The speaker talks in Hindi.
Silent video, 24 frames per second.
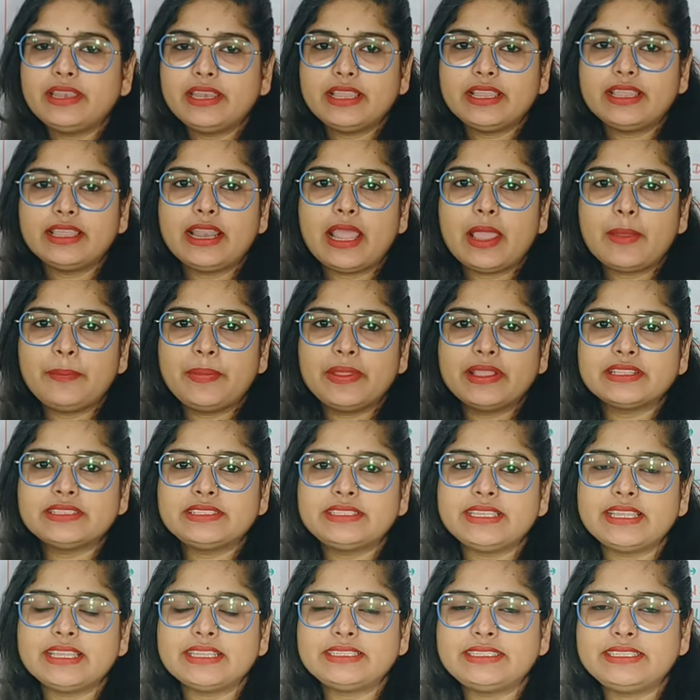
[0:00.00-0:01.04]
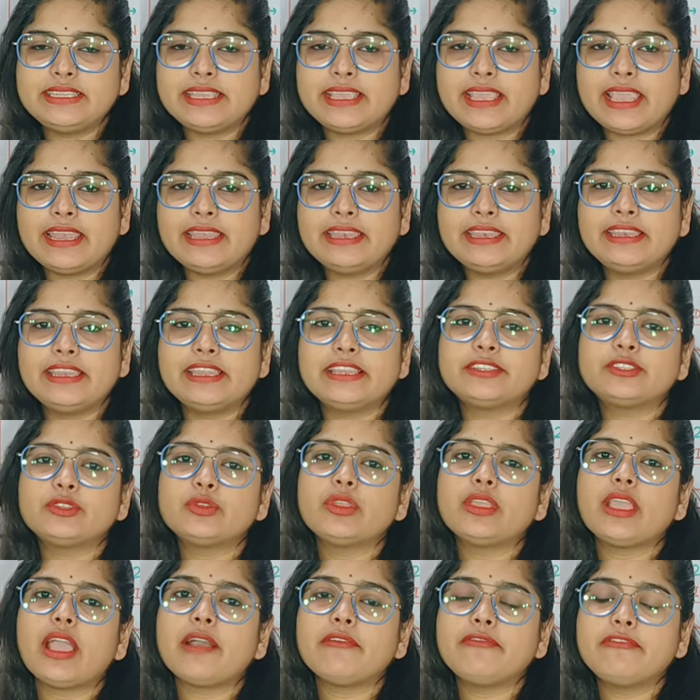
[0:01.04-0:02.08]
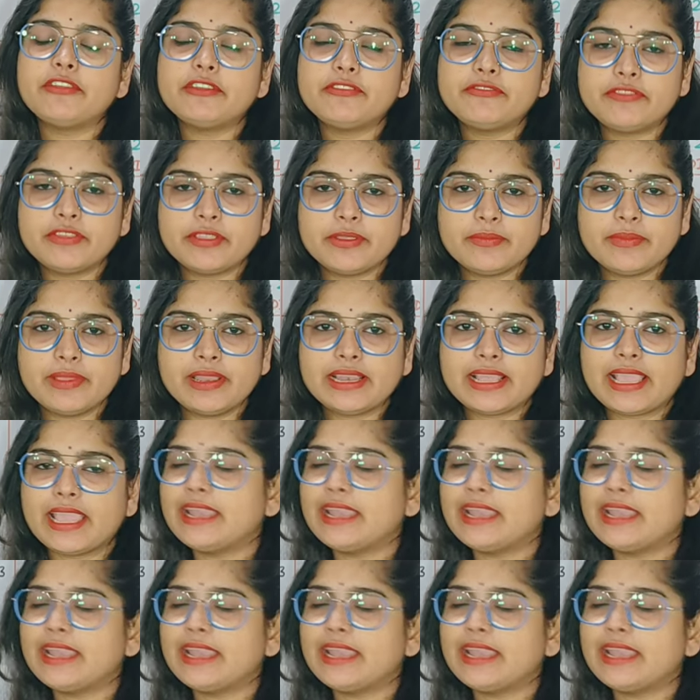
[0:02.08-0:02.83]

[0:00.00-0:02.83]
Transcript: पर अगर आप एस सी कैंडिडेट्स हो या फिर फीमेल